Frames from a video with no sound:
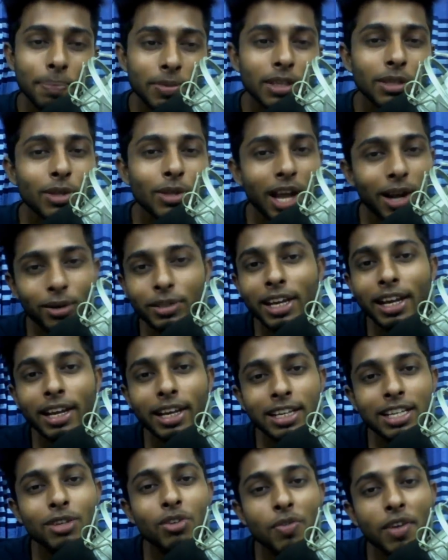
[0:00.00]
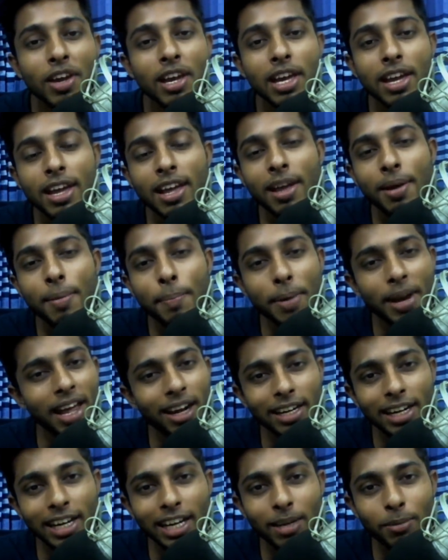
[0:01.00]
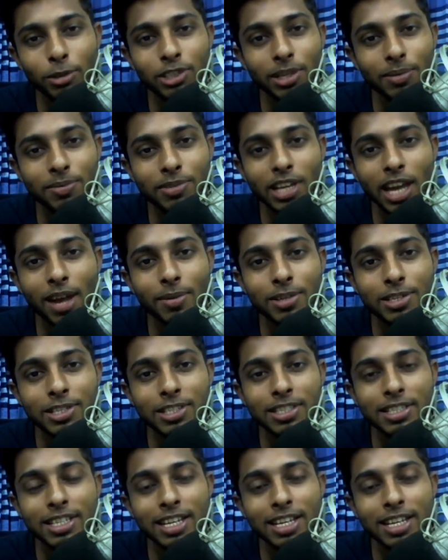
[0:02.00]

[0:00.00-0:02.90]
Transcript: কিন্তু এখন দেখেন ইউটিউবে প্রায় এক লাখের মতো সাবস্ক্রাইবার্স